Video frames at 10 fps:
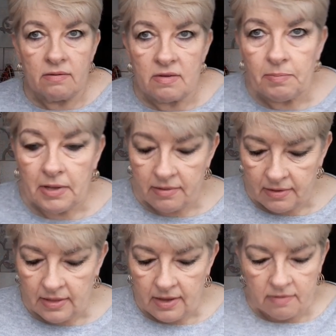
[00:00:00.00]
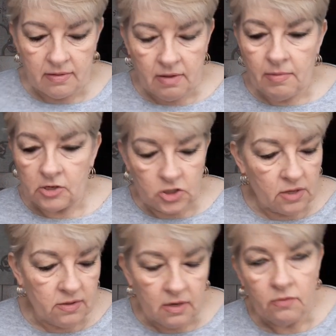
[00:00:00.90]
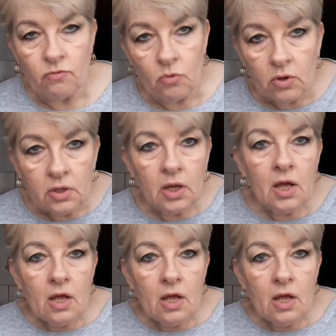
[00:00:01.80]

заплатила я за домашний телефон.